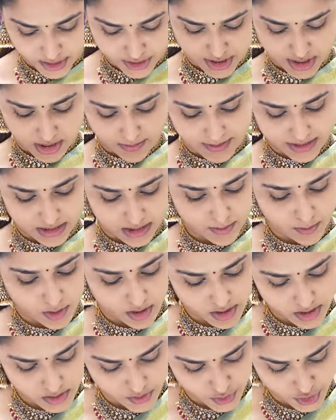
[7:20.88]
ఉంటాయి చాలా పెద్ద
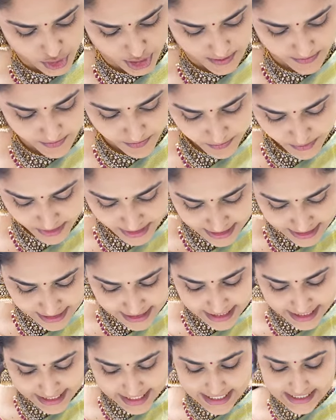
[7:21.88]
బార్డర్స్ వచ్చాయి
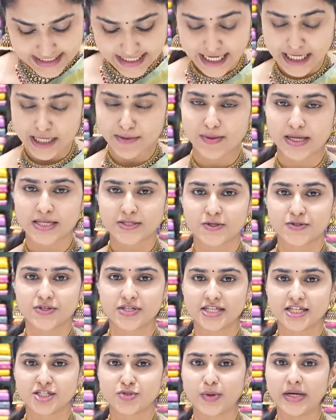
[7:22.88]
ఈ శారీ ప్రైస్
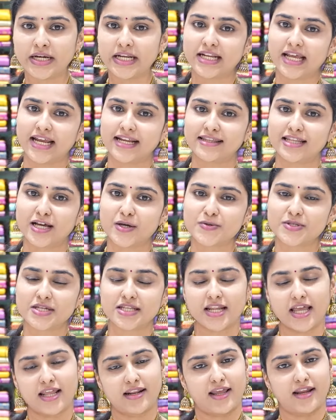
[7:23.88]
వచ్చేసి ట్వంటీ నైన్
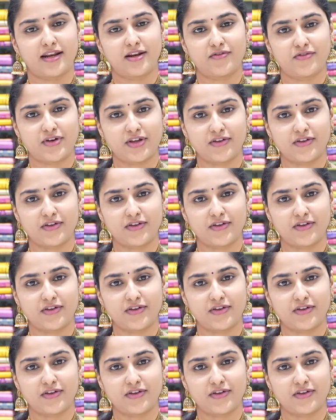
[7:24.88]
థౌజండ్ నైన్ నైంటీ